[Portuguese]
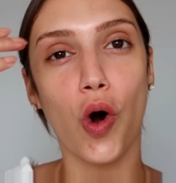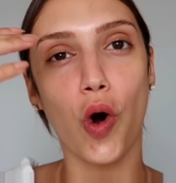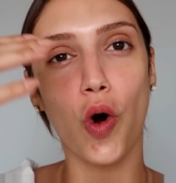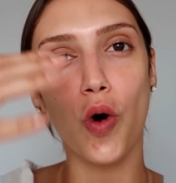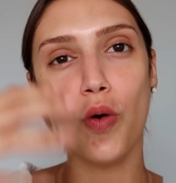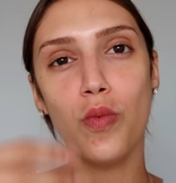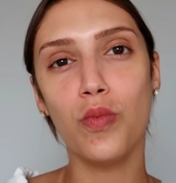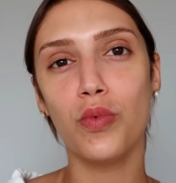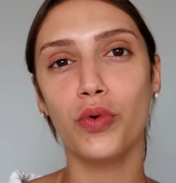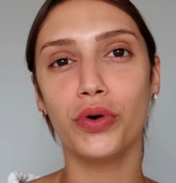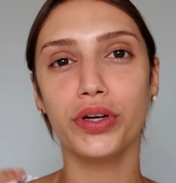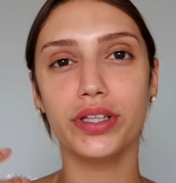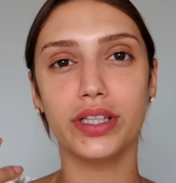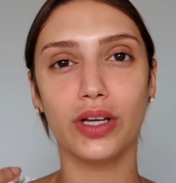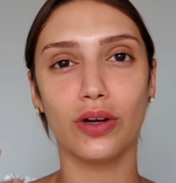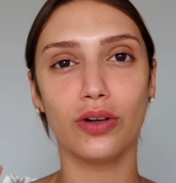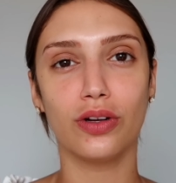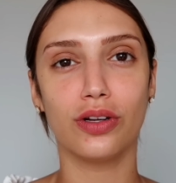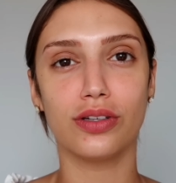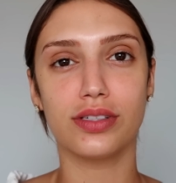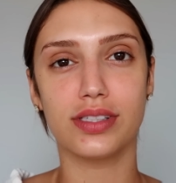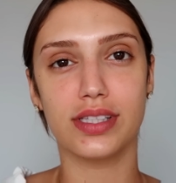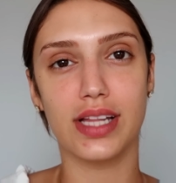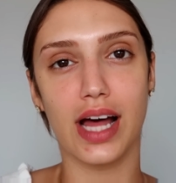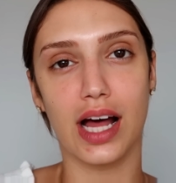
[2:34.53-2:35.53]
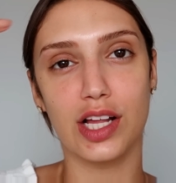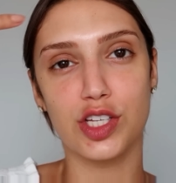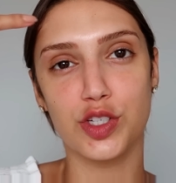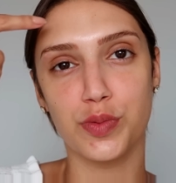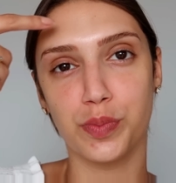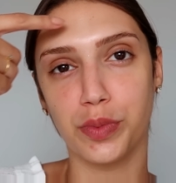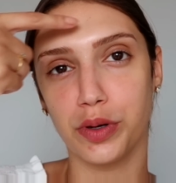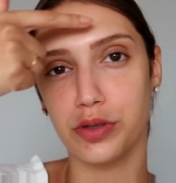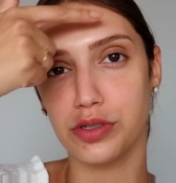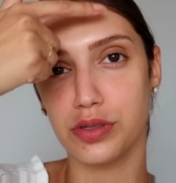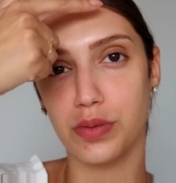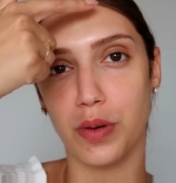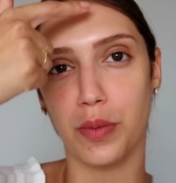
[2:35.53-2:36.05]
ou muita
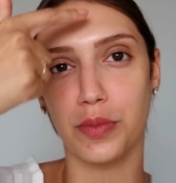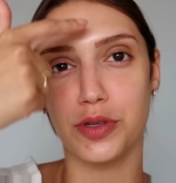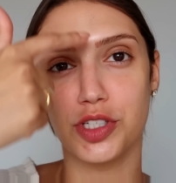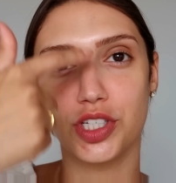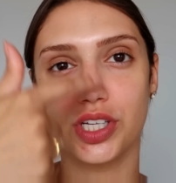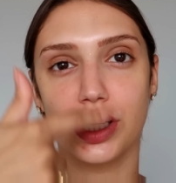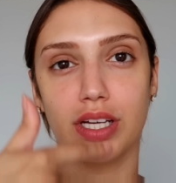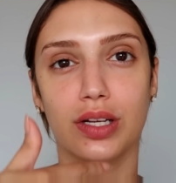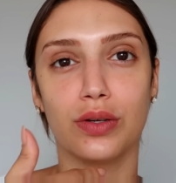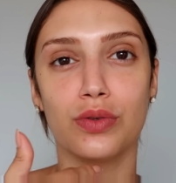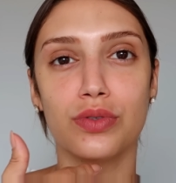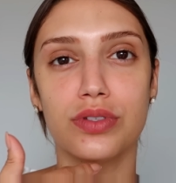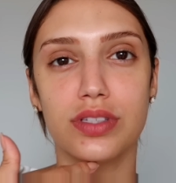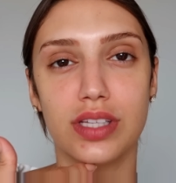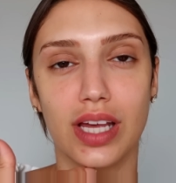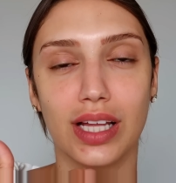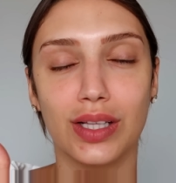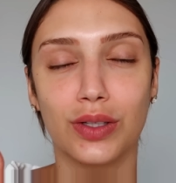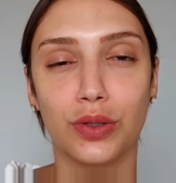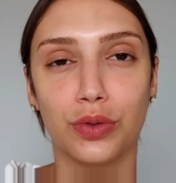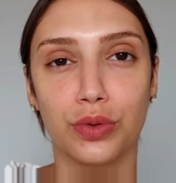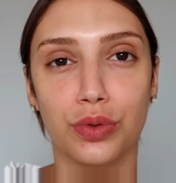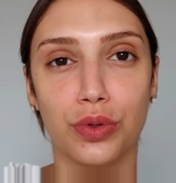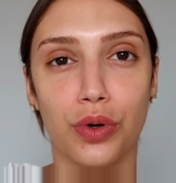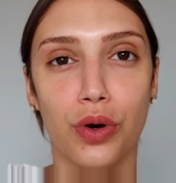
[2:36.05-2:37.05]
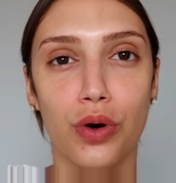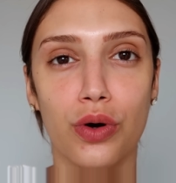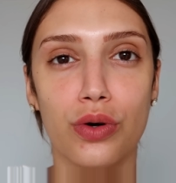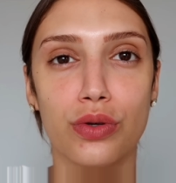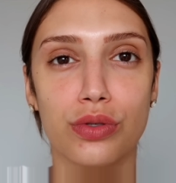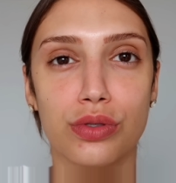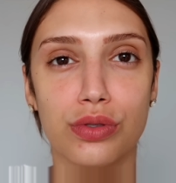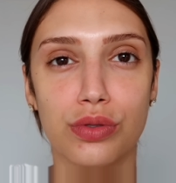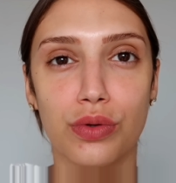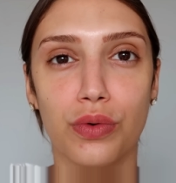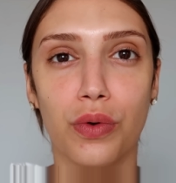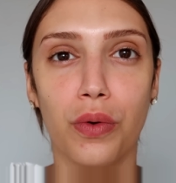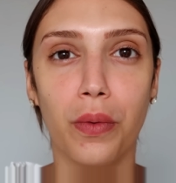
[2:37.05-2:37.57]
oleosidade, principalmente aqui no centro do
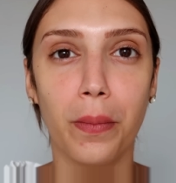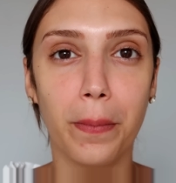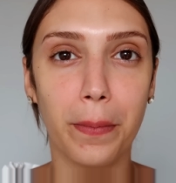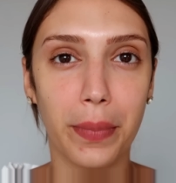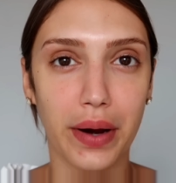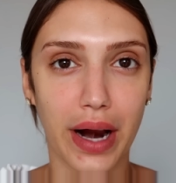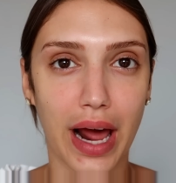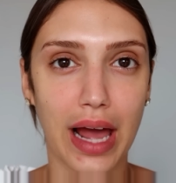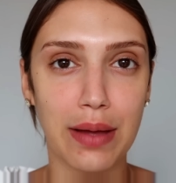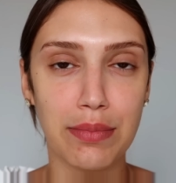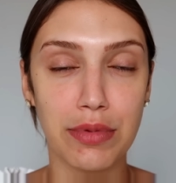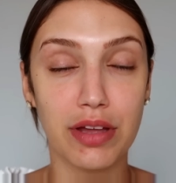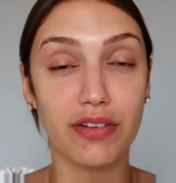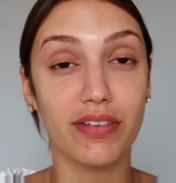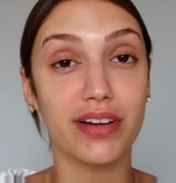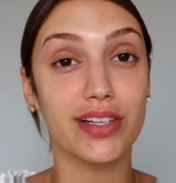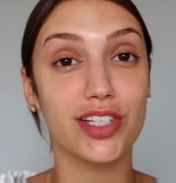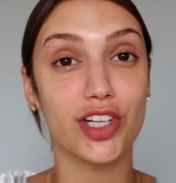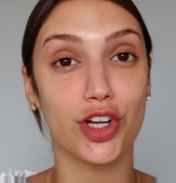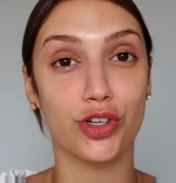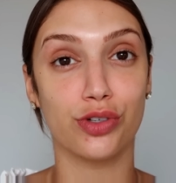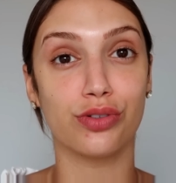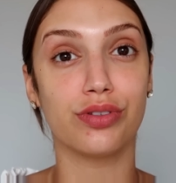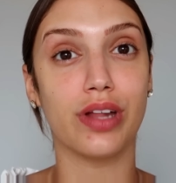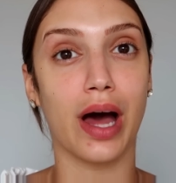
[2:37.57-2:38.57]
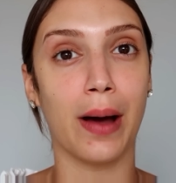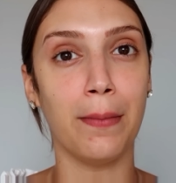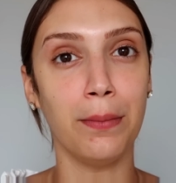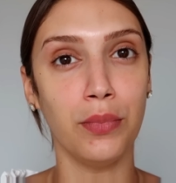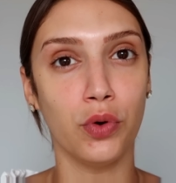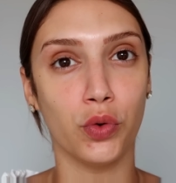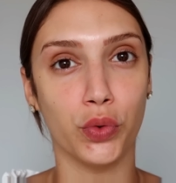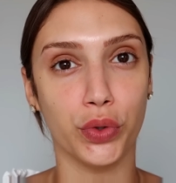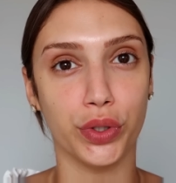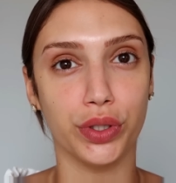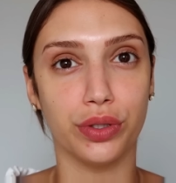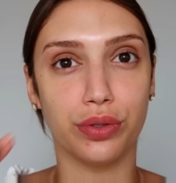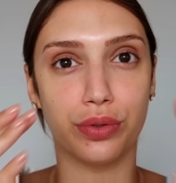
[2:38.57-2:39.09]
rosto, um primer vai te ajudar
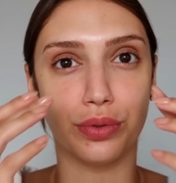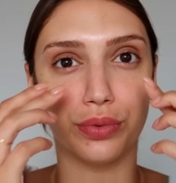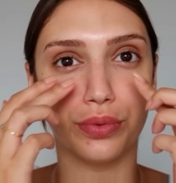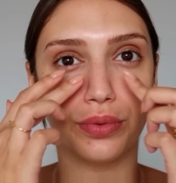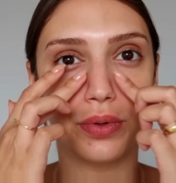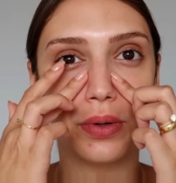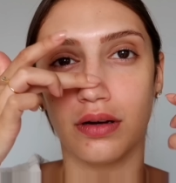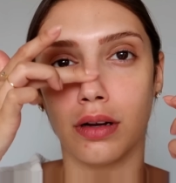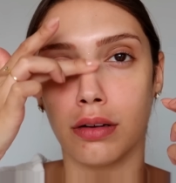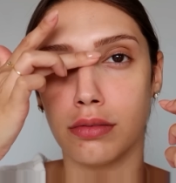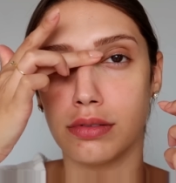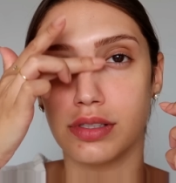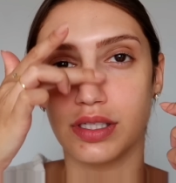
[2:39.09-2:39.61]
muito.